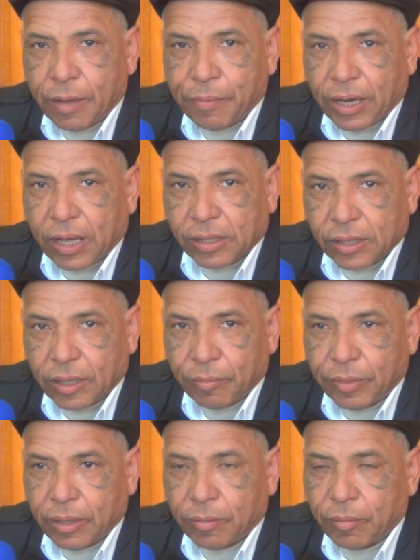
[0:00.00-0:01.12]
دائما غاصين
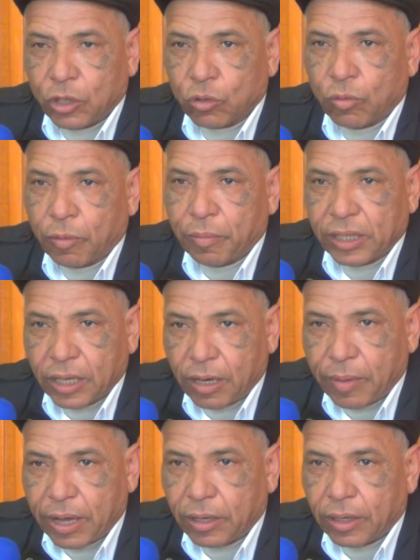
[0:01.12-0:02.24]
بالجمهور مثلا
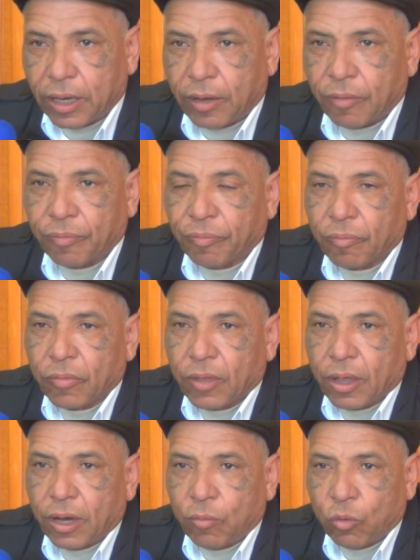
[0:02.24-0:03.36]
بان
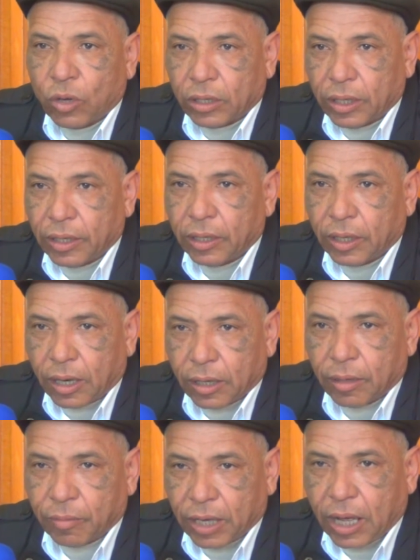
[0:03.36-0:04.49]
المواطنين
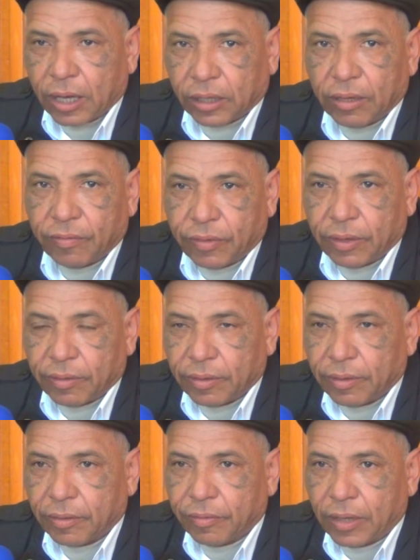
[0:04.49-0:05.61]
راه منخرطين في,
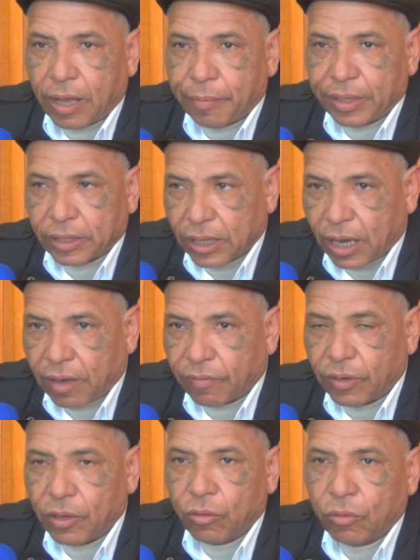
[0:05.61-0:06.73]
في العمل
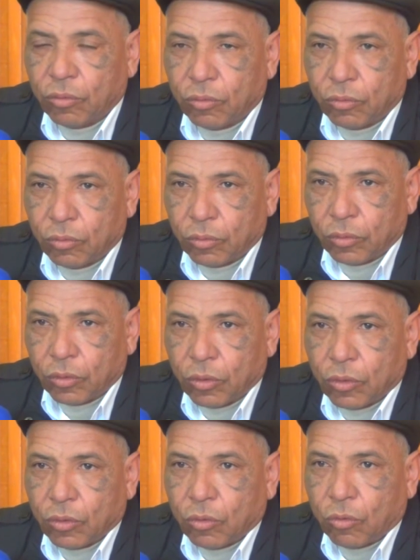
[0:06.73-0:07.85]
الثقافي
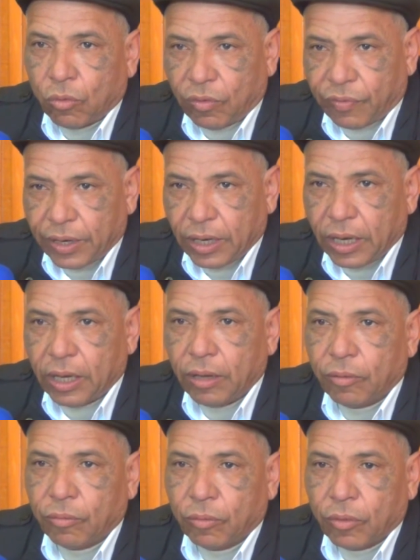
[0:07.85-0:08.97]

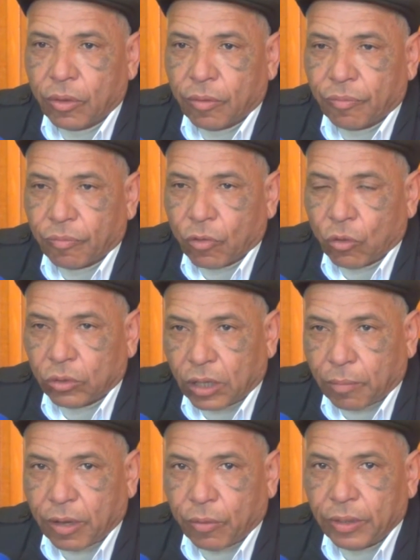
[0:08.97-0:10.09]
والفني
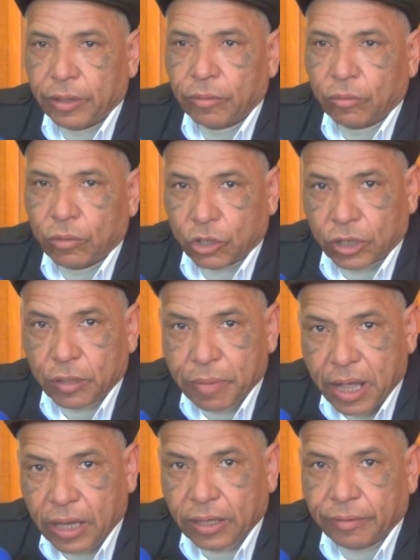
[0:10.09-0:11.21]
والتربوي
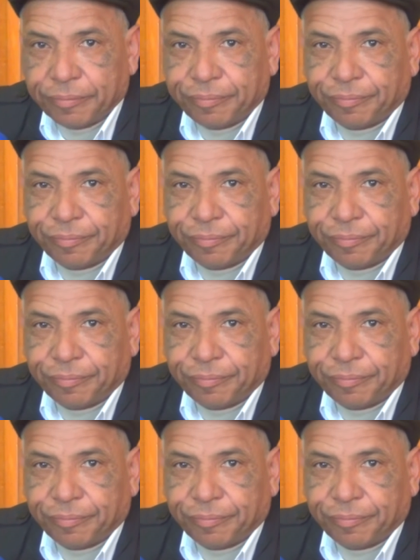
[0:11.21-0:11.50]
والاجتماعي